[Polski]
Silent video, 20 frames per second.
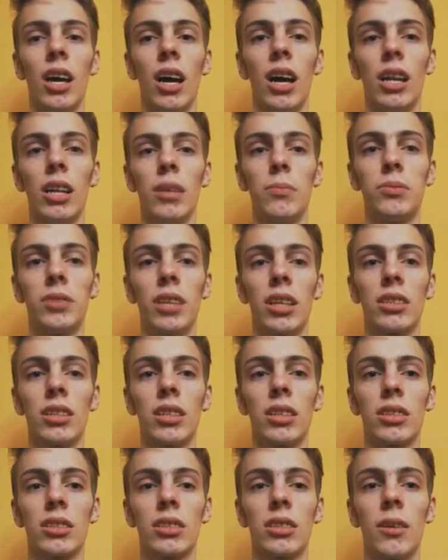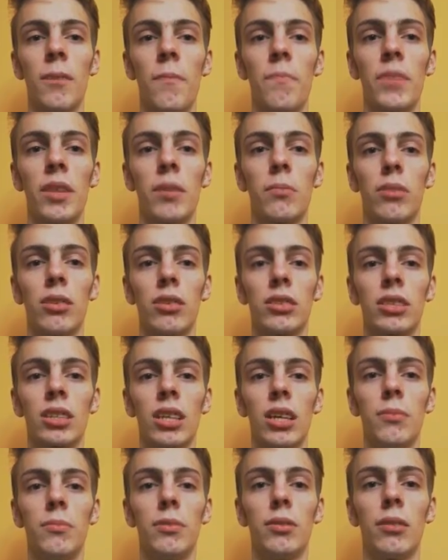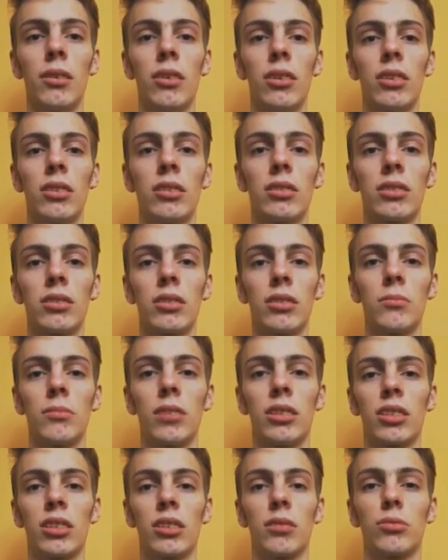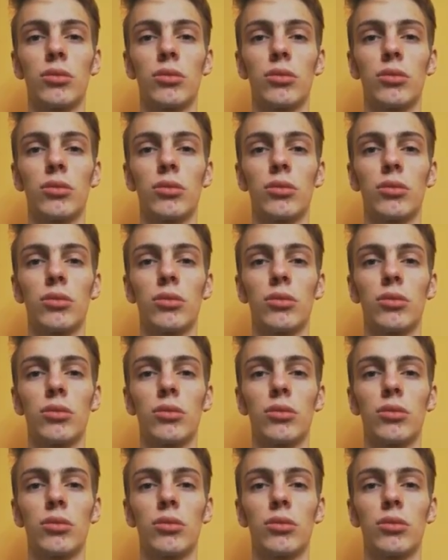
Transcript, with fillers: Ale przecież Polska była ojczyzną naszych